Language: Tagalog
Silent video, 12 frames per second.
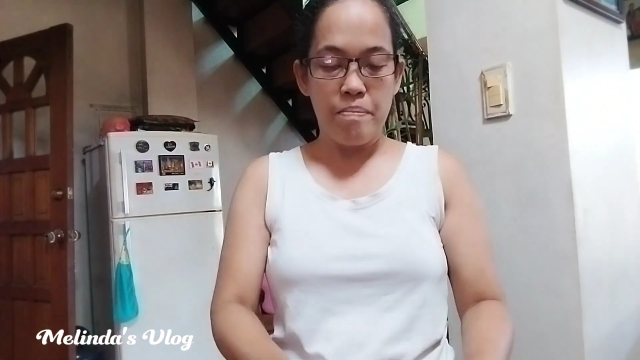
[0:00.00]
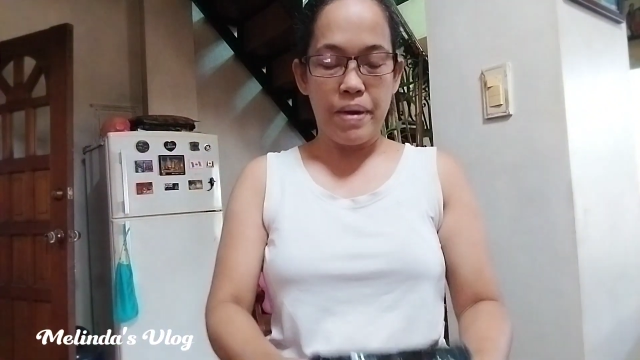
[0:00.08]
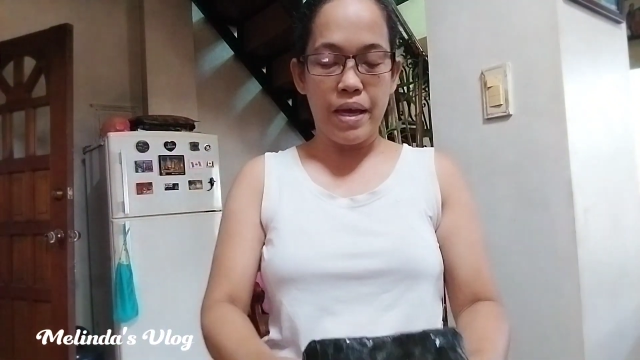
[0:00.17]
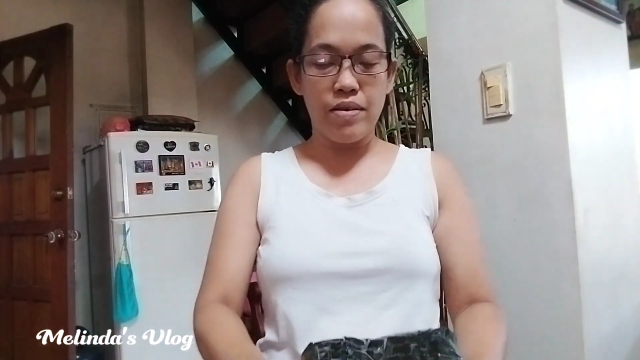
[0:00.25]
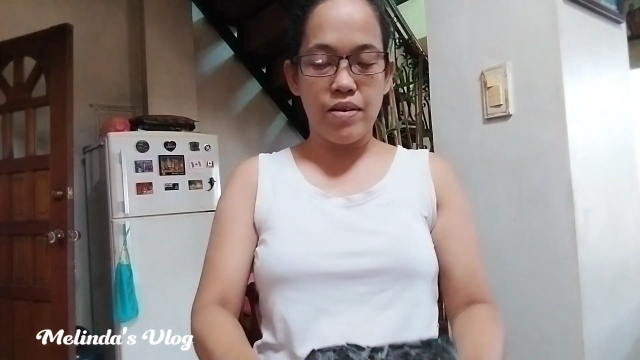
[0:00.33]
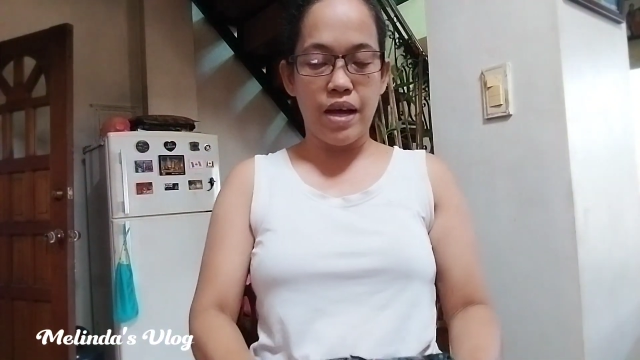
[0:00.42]

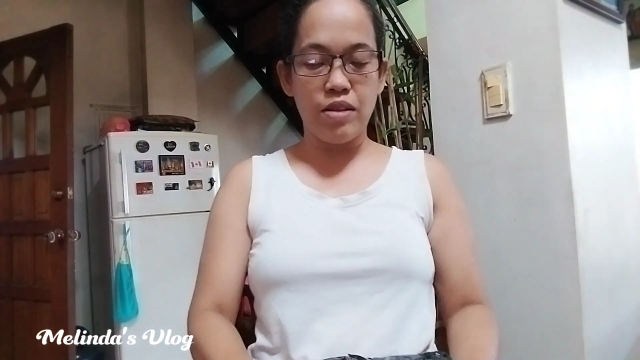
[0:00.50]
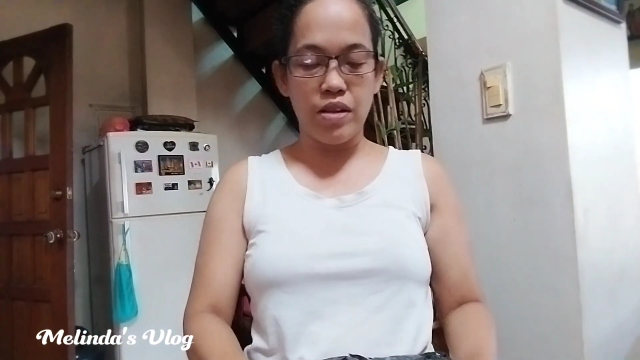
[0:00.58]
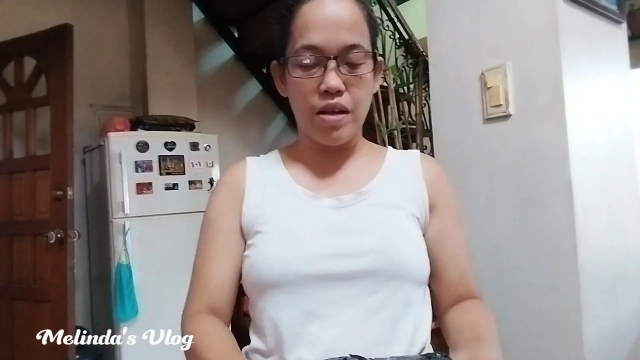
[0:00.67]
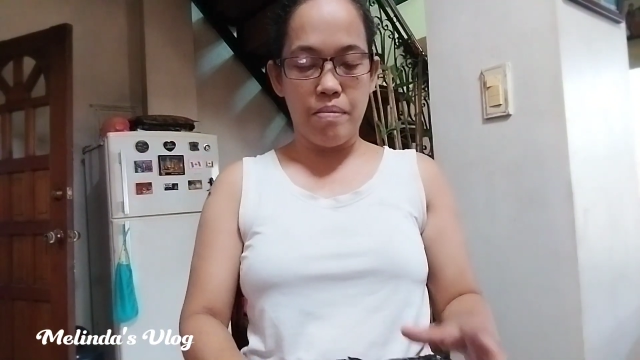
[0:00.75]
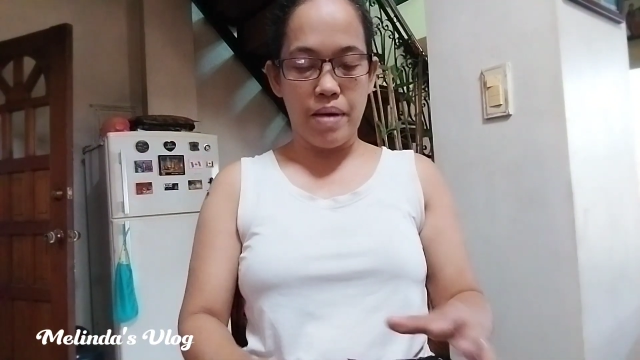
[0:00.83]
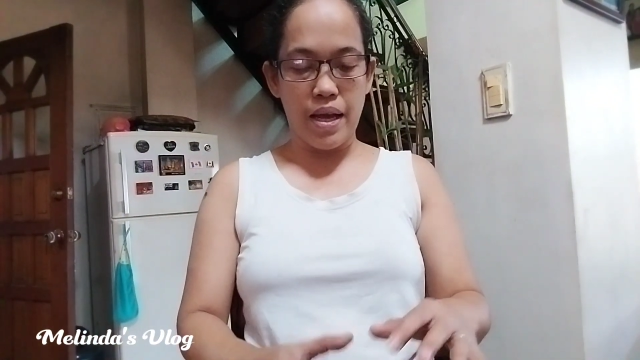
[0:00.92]
Pero ano
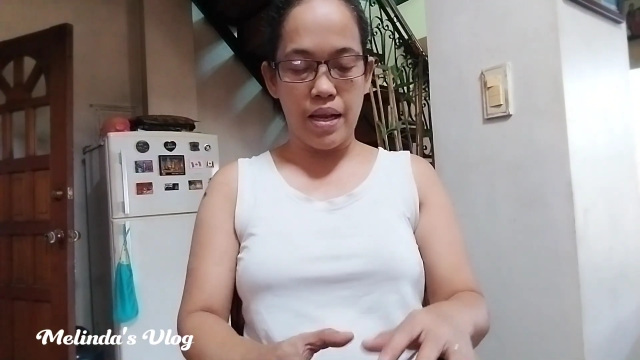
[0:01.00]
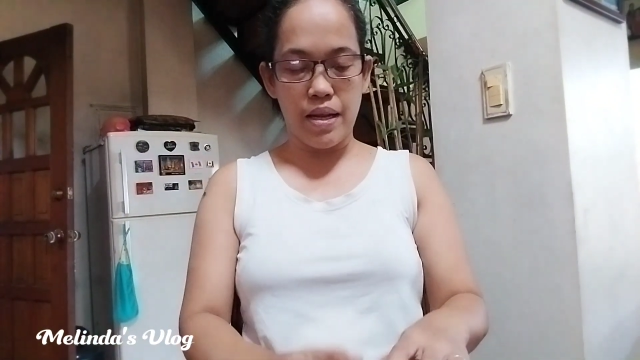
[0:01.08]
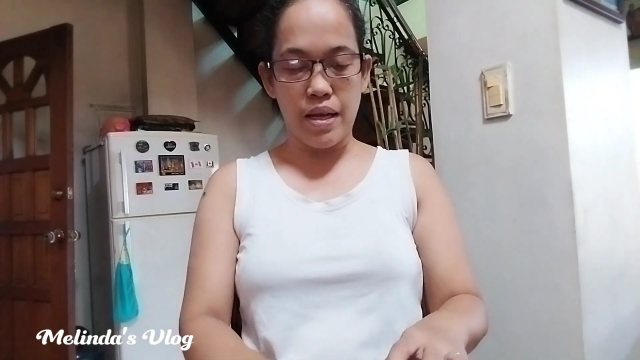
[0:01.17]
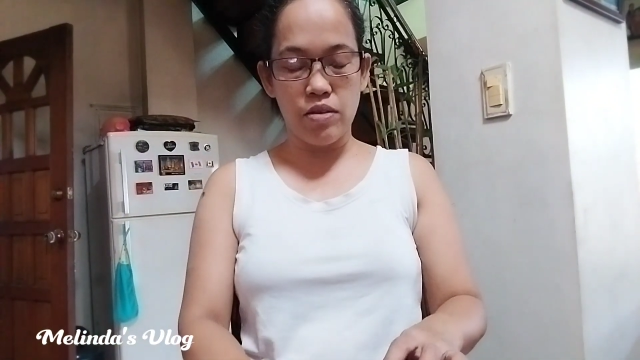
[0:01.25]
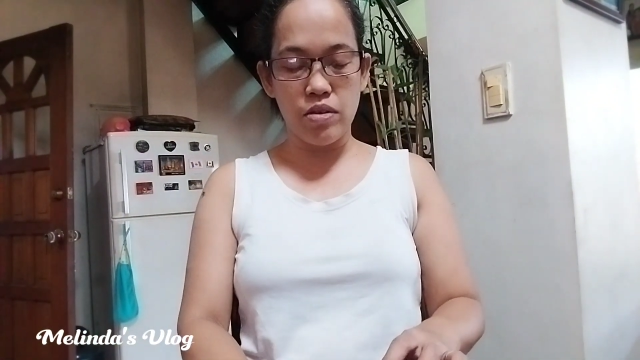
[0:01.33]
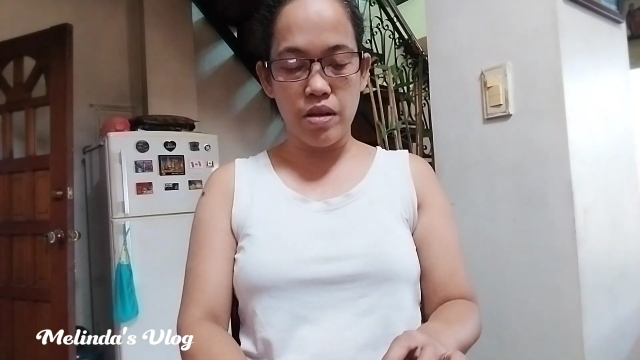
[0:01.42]

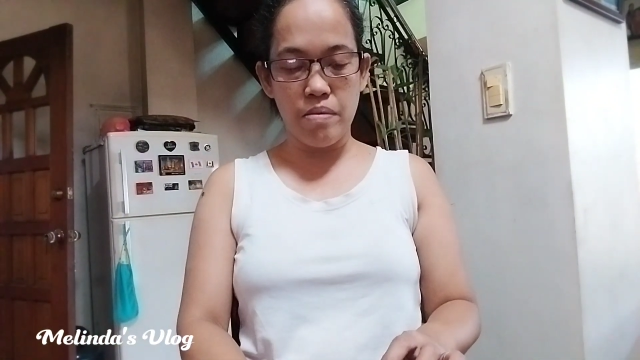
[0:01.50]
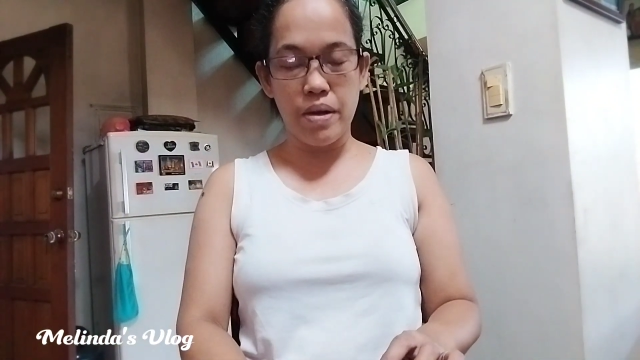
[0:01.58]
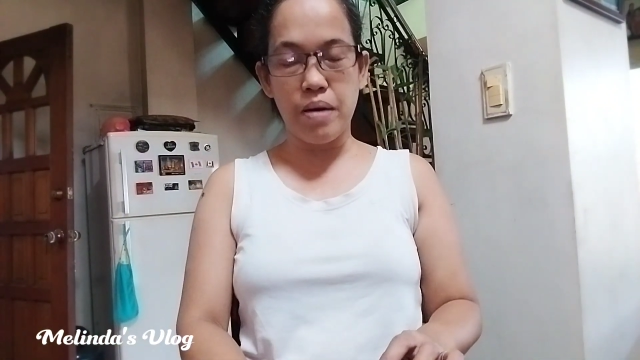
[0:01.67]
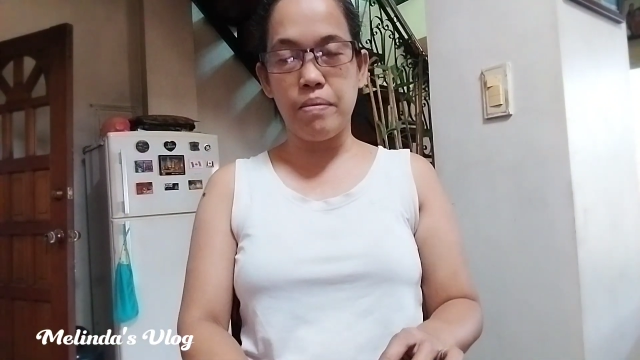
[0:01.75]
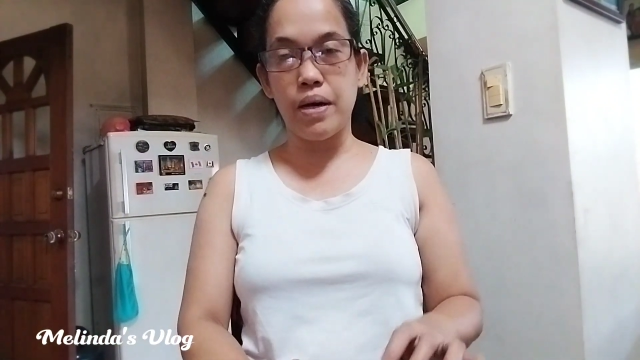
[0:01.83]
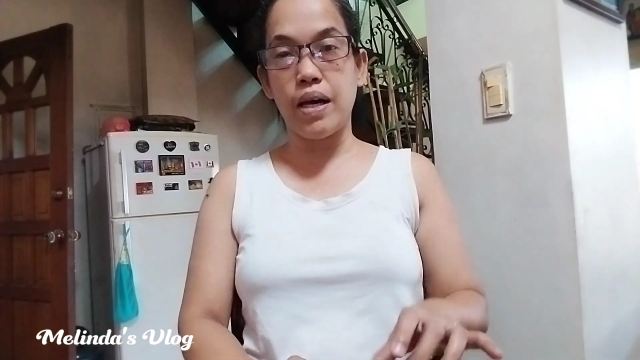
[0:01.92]
naman, ito
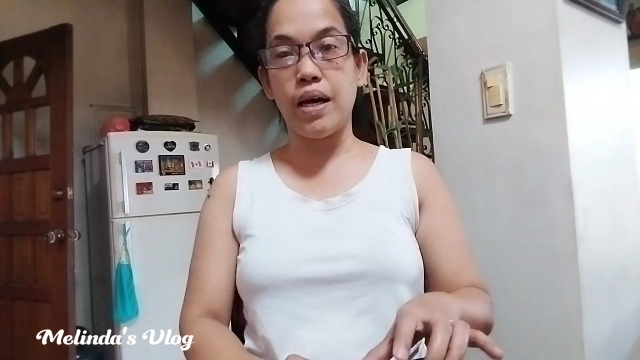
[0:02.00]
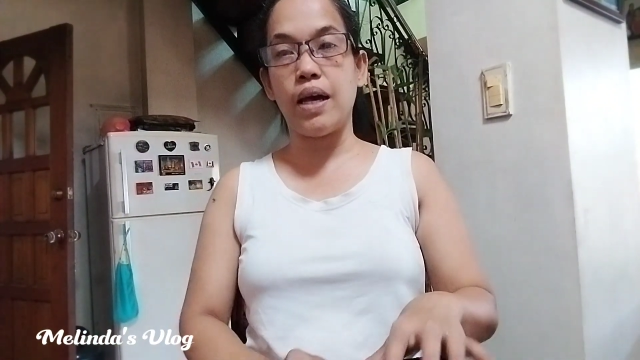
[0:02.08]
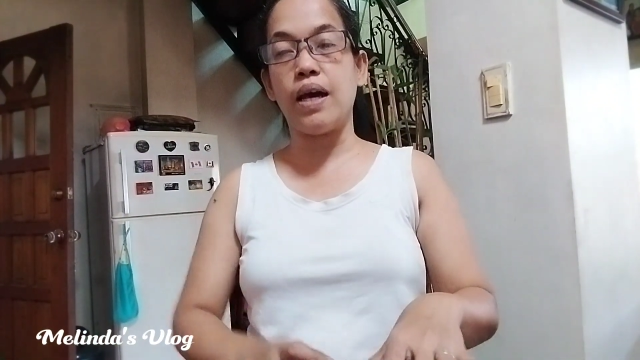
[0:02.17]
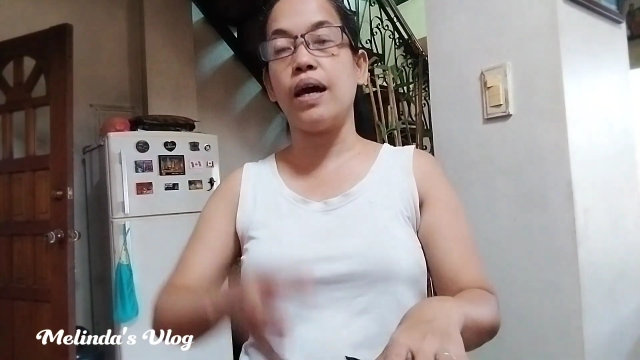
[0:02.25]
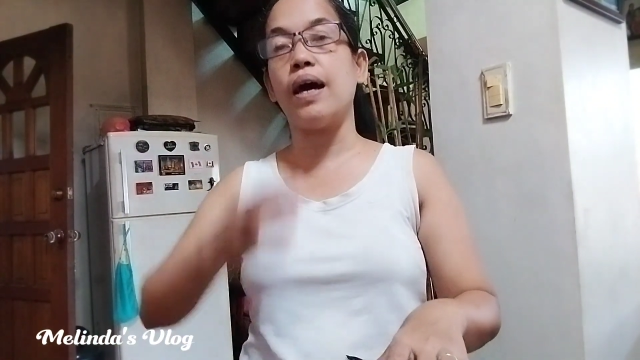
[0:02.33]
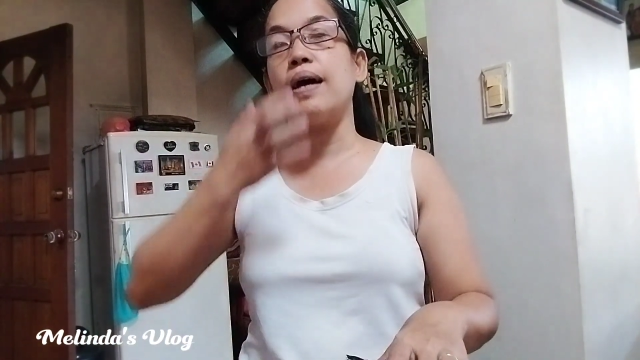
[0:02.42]
namang mga
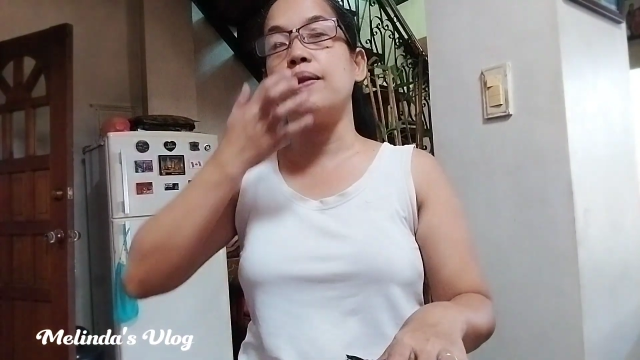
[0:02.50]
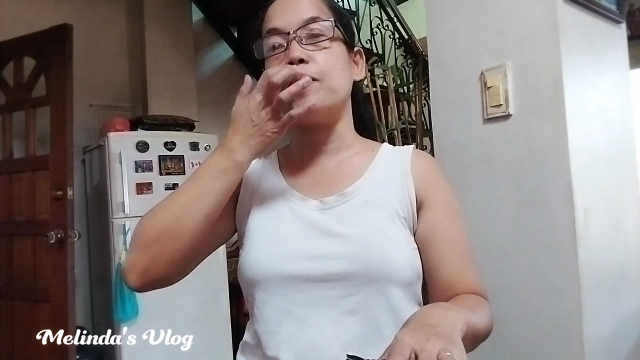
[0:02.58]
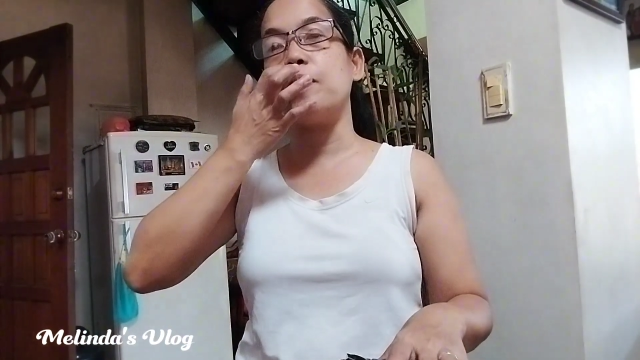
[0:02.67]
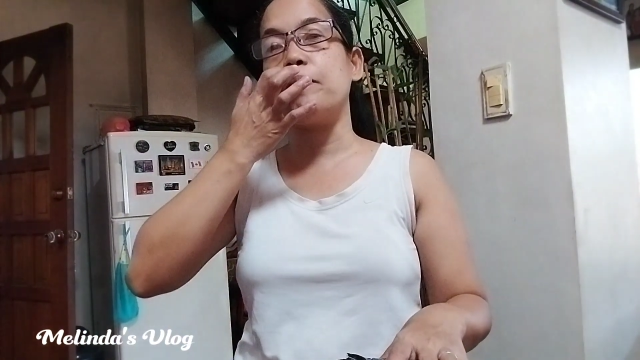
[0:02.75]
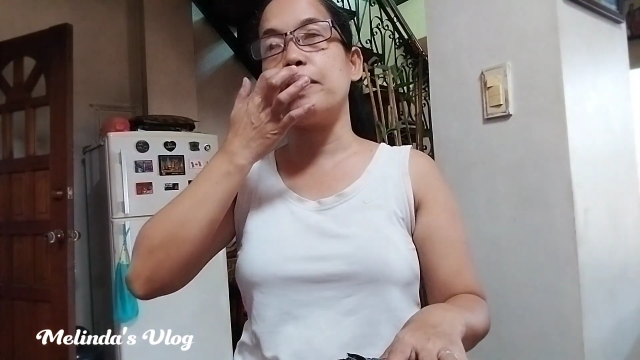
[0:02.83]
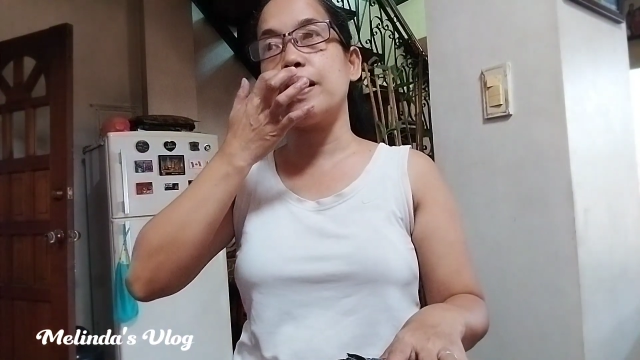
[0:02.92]

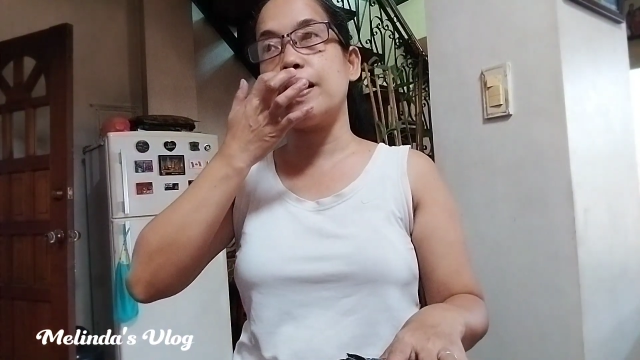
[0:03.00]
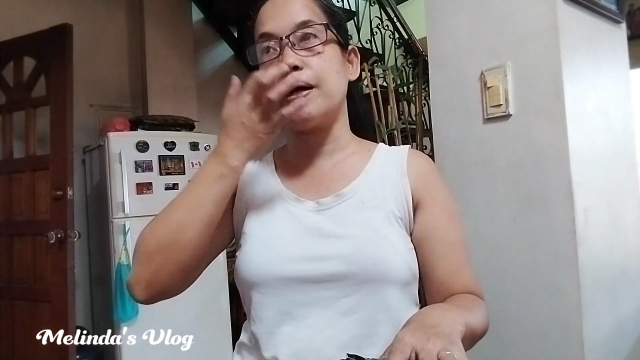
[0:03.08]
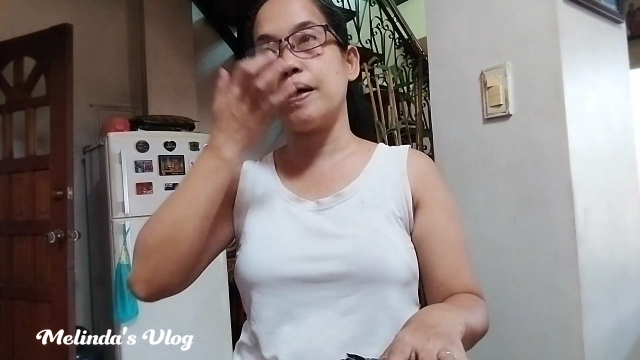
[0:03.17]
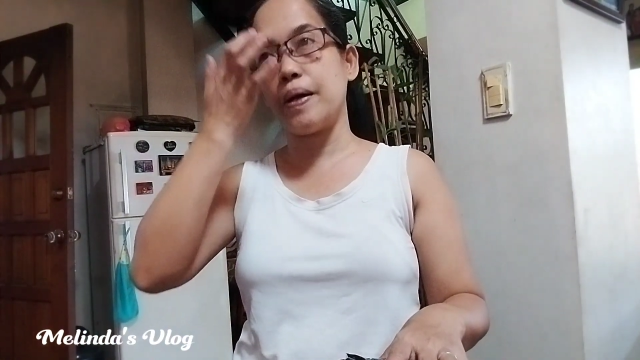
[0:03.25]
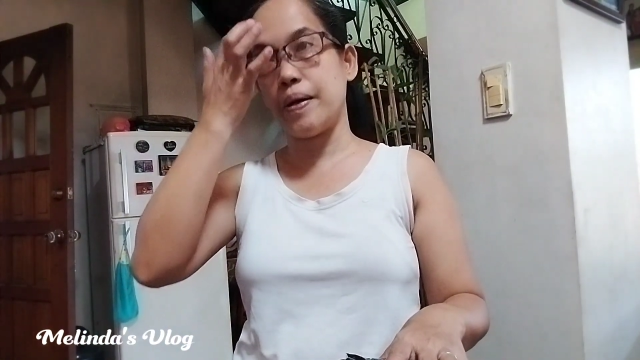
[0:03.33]
ano, mga